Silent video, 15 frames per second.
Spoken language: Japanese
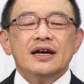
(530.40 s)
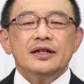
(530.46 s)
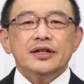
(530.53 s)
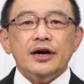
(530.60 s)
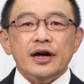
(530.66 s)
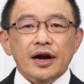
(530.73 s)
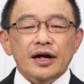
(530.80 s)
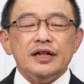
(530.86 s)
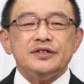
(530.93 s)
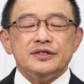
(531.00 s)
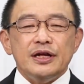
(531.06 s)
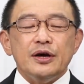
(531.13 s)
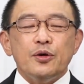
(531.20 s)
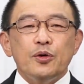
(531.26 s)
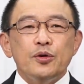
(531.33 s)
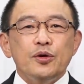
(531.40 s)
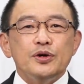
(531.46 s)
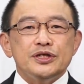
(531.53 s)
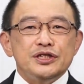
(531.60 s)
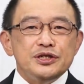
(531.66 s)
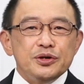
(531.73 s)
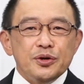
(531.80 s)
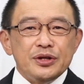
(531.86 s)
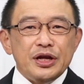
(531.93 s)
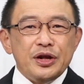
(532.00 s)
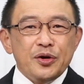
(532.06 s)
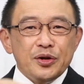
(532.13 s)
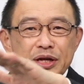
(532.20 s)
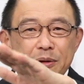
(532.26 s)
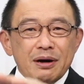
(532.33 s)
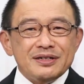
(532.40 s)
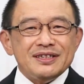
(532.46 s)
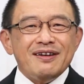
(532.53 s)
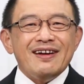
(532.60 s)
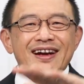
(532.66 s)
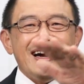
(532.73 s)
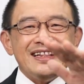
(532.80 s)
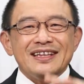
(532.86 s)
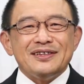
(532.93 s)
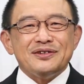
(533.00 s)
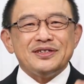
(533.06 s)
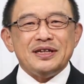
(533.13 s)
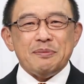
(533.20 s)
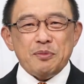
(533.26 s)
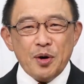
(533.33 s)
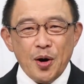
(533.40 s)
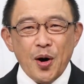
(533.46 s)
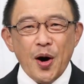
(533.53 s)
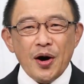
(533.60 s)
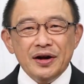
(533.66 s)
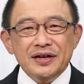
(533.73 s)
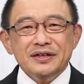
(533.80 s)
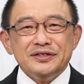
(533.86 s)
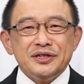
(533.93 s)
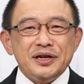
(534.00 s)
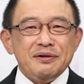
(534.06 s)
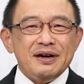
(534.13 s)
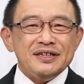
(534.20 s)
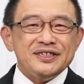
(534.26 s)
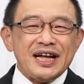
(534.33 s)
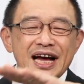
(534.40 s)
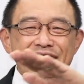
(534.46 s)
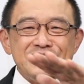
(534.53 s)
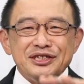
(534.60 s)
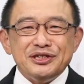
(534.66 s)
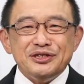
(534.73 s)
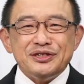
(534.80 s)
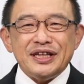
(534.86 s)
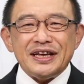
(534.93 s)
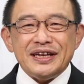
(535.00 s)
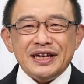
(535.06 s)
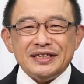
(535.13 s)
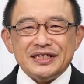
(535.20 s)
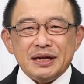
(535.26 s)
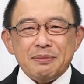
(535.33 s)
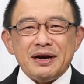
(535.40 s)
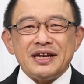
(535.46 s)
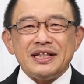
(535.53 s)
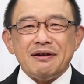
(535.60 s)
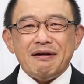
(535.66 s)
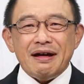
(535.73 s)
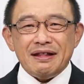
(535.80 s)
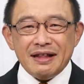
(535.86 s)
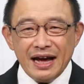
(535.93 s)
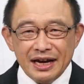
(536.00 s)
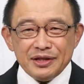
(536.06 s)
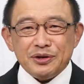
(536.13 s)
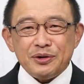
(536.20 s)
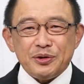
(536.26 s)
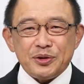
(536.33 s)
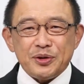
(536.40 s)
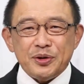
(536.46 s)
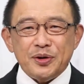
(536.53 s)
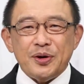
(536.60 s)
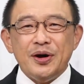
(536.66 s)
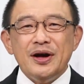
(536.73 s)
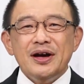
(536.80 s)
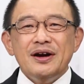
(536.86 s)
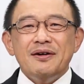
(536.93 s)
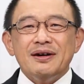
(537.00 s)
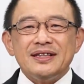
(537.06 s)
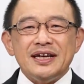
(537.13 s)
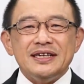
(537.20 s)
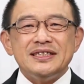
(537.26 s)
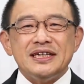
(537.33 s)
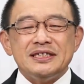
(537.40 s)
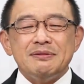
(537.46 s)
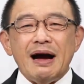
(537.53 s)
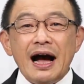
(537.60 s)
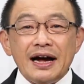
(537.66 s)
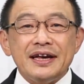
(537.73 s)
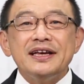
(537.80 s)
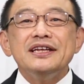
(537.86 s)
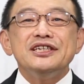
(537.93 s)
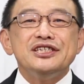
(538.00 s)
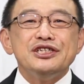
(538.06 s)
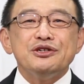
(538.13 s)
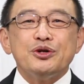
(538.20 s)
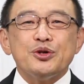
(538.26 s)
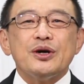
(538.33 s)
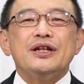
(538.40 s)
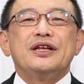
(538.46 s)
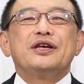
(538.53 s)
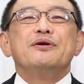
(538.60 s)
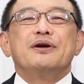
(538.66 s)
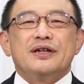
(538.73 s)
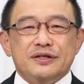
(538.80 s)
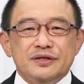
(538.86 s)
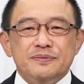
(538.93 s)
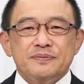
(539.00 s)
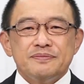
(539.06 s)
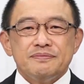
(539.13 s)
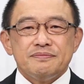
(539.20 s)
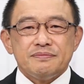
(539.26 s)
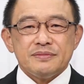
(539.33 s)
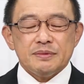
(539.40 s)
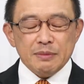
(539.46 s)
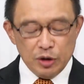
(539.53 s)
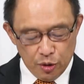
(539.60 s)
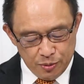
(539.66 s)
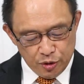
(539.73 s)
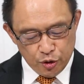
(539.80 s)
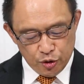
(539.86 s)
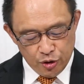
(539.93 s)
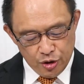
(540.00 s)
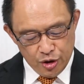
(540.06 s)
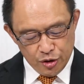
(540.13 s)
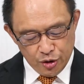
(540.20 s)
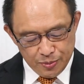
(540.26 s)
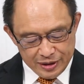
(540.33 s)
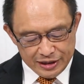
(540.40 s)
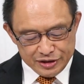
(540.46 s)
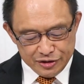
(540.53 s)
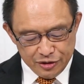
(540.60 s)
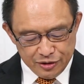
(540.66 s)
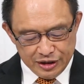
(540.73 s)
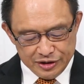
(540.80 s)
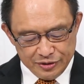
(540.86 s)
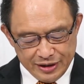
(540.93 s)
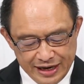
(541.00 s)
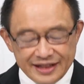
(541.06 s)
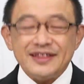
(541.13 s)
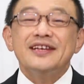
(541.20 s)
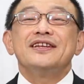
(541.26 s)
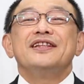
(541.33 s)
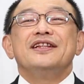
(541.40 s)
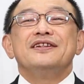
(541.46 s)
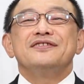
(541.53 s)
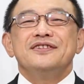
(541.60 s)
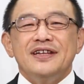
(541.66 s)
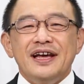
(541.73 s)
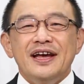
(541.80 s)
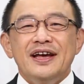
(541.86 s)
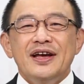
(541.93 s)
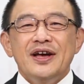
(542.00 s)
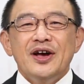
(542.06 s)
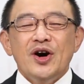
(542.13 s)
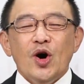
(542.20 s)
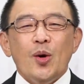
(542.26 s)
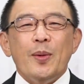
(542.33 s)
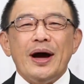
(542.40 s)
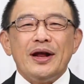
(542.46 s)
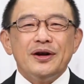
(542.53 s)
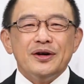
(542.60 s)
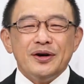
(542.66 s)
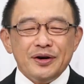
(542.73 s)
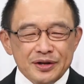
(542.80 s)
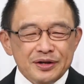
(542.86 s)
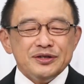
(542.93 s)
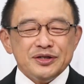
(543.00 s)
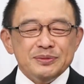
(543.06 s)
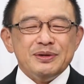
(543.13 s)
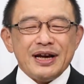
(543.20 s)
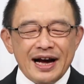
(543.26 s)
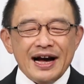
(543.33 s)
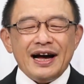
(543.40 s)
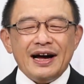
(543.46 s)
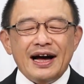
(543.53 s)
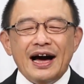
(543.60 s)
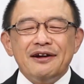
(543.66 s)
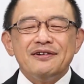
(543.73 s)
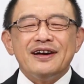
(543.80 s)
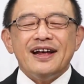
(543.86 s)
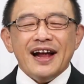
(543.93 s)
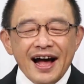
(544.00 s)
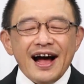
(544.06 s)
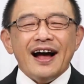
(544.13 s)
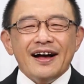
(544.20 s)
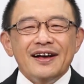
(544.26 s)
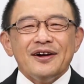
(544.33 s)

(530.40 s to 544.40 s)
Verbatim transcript: だからですねこの地上でいろんな災いがあったとしてもそれは最終的な裁きではないということを私たちははっきり知ることができるわけです。まあ、呼ぶの友達のような人がやってきてですねお前の罪があるから